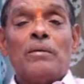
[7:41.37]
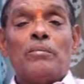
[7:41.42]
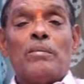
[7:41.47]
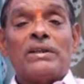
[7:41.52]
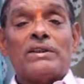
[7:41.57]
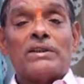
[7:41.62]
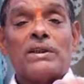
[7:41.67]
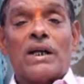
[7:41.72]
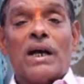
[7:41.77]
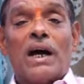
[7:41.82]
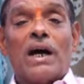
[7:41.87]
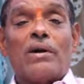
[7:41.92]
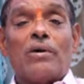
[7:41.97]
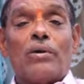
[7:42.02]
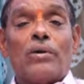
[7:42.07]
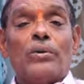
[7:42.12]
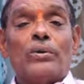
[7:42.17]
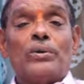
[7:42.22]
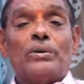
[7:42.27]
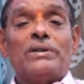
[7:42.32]

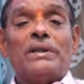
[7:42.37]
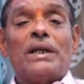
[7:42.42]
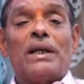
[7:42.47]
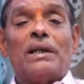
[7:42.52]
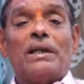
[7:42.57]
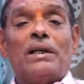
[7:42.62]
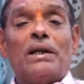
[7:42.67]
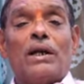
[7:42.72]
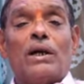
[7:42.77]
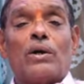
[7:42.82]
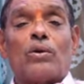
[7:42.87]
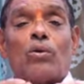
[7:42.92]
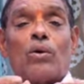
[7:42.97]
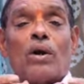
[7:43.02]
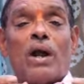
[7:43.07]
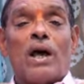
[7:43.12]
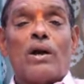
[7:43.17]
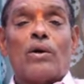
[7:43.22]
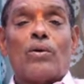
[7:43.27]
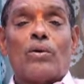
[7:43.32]
మత్స్యకారులు ఎన్ని
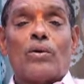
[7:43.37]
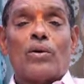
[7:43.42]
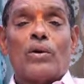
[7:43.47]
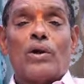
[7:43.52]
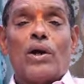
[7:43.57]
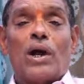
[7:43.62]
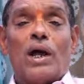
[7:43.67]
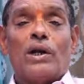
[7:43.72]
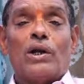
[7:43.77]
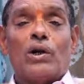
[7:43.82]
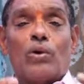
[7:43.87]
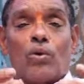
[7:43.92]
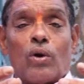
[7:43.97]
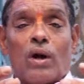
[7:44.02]
కులాలు ఉన్నాయో అన్ని